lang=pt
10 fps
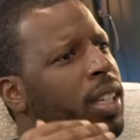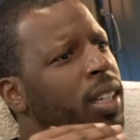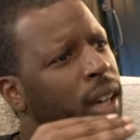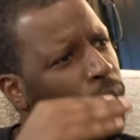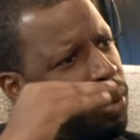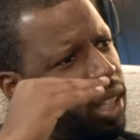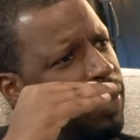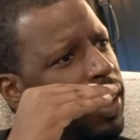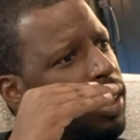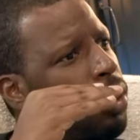a um
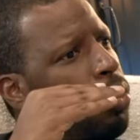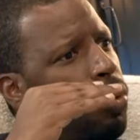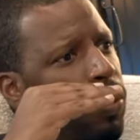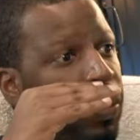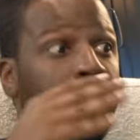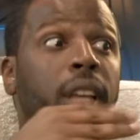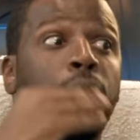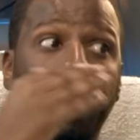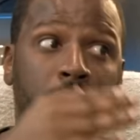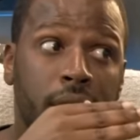nível que eu fiquei
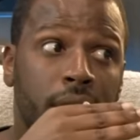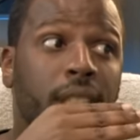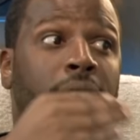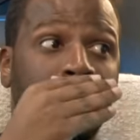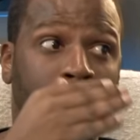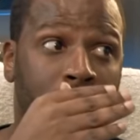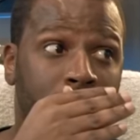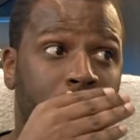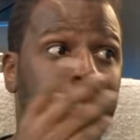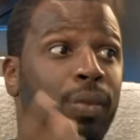doente, lá está,
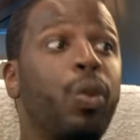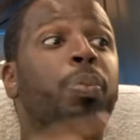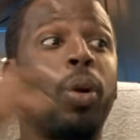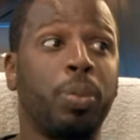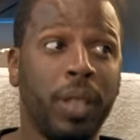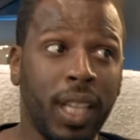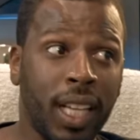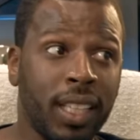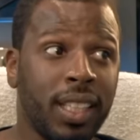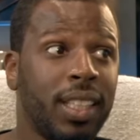fui para o
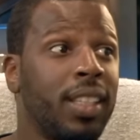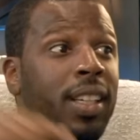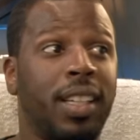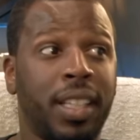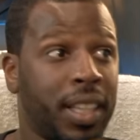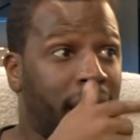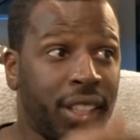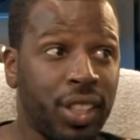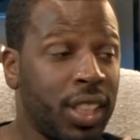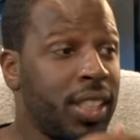hospital,
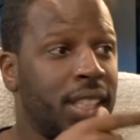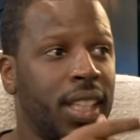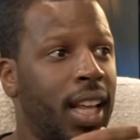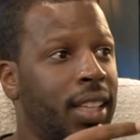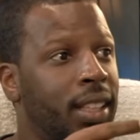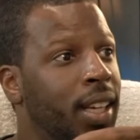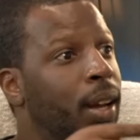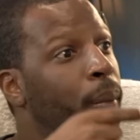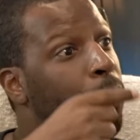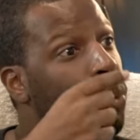ataques de ansiedade,
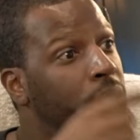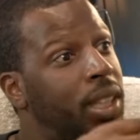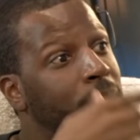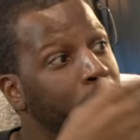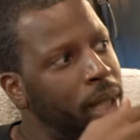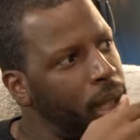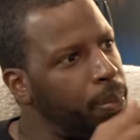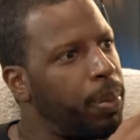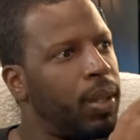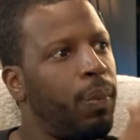porque temi
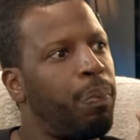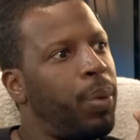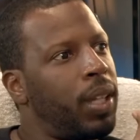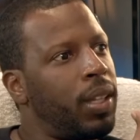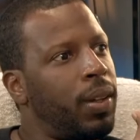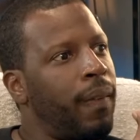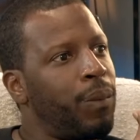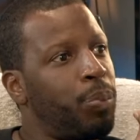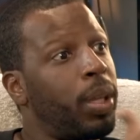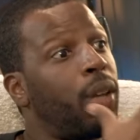pela,
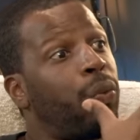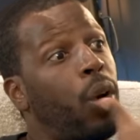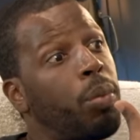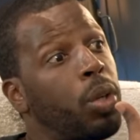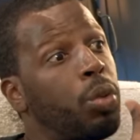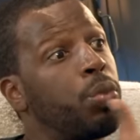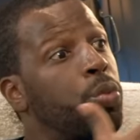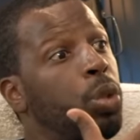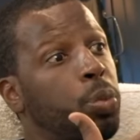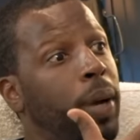pela forma como os
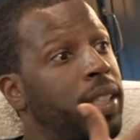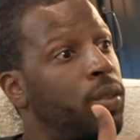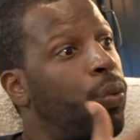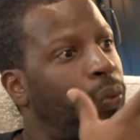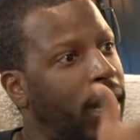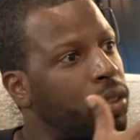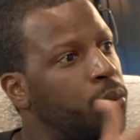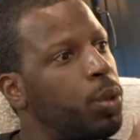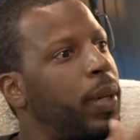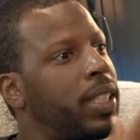meus pais, o facto dos
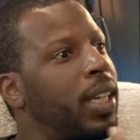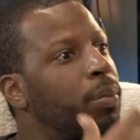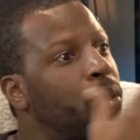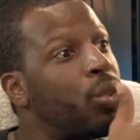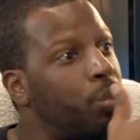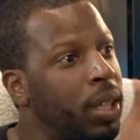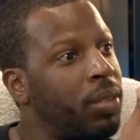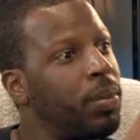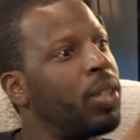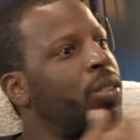meus pais terem muito medo
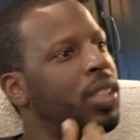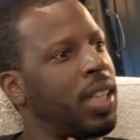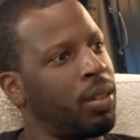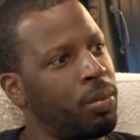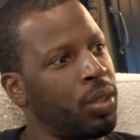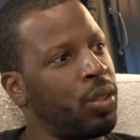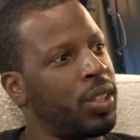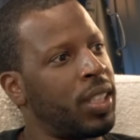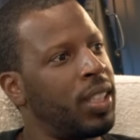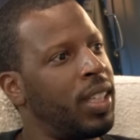que me aconteça alguma
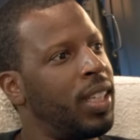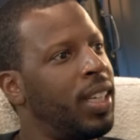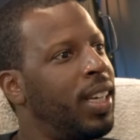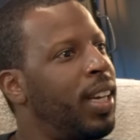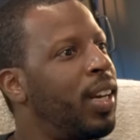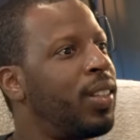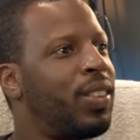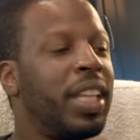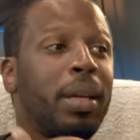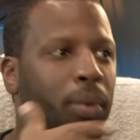coisa,
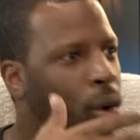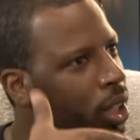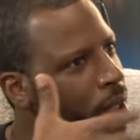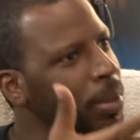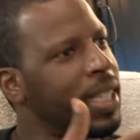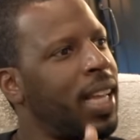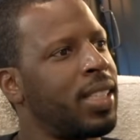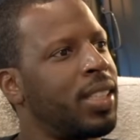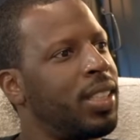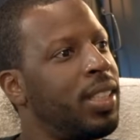tira, corta-me as asas.
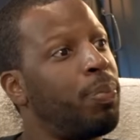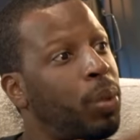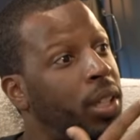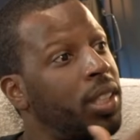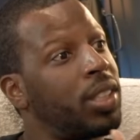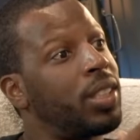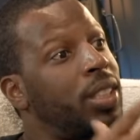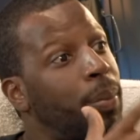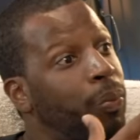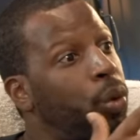E porque eles
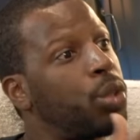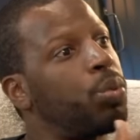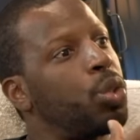sempre foram as pessoas